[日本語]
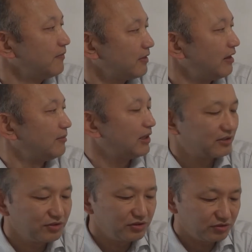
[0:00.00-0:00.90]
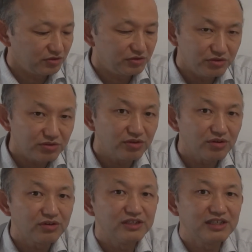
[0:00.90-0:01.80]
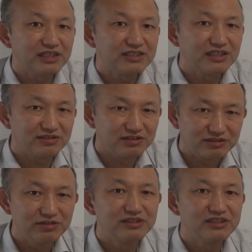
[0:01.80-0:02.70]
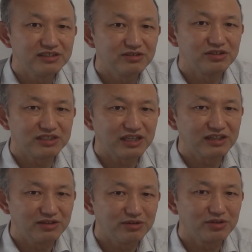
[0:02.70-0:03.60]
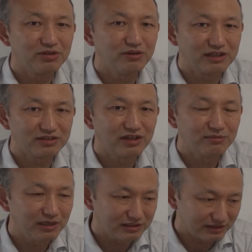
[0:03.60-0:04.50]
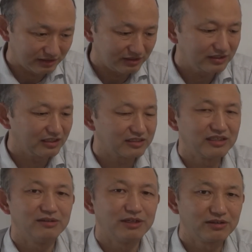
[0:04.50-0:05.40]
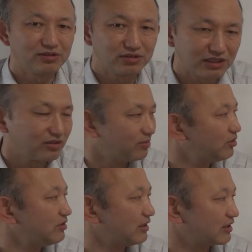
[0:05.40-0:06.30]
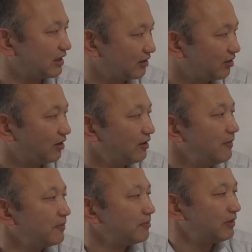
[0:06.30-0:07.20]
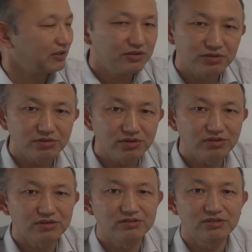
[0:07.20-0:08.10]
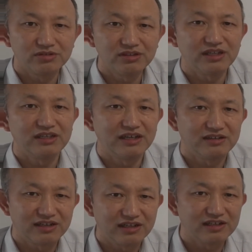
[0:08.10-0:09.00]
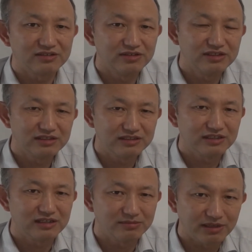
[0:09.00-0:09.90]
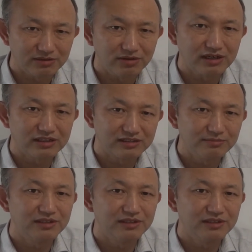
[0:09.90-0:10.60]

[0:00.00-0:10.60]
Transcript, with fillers: で、まあ、そういう、その友好国に対して、その軍事侵攻したっていうことは、それはまあ、あの、非難されるべきことだと思うんですけれど、まあ、友好国の軍隊であるから、それに対して真っ向から全